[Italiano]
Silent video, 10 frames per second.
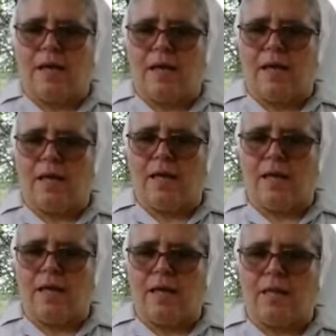
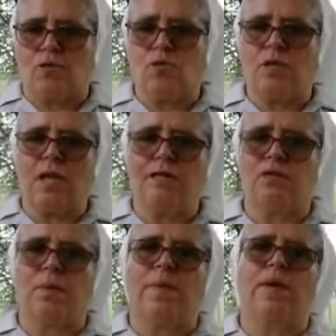eh, tutte le
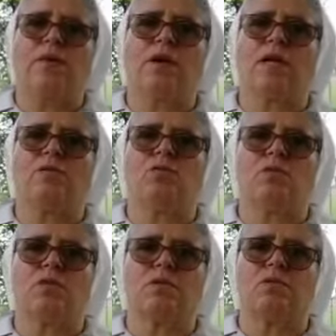sue parole,
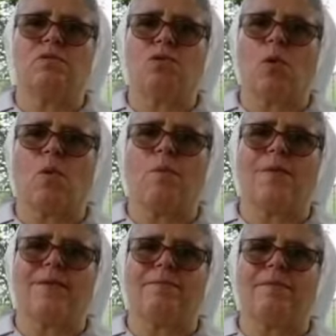tutto il suo
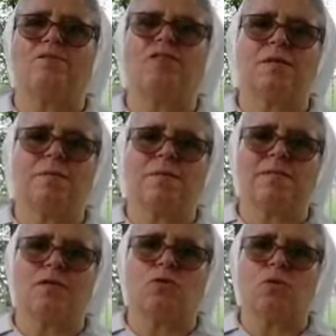accompagnamento è sempre
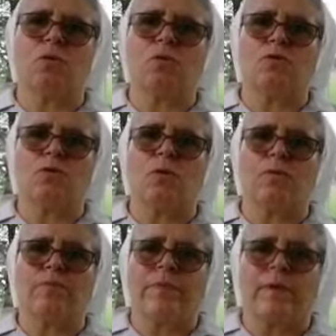stato
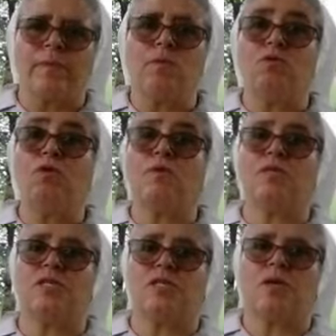molto, molto
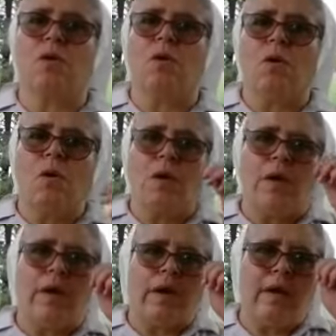vicino,
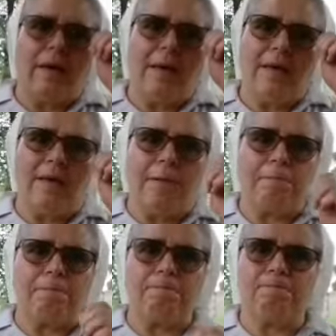
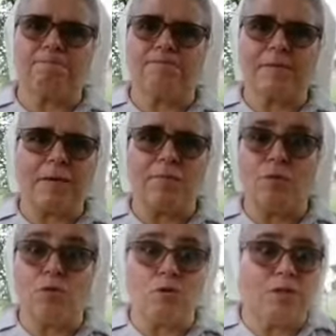eh,
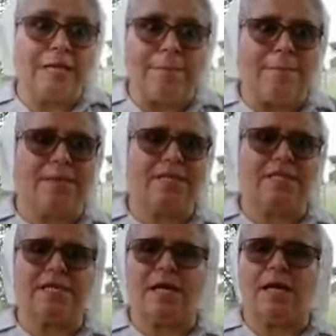molto
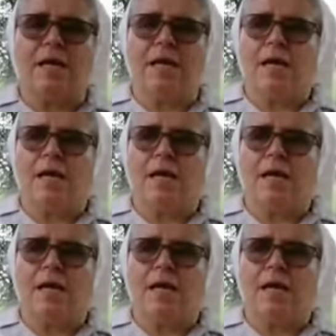semplice,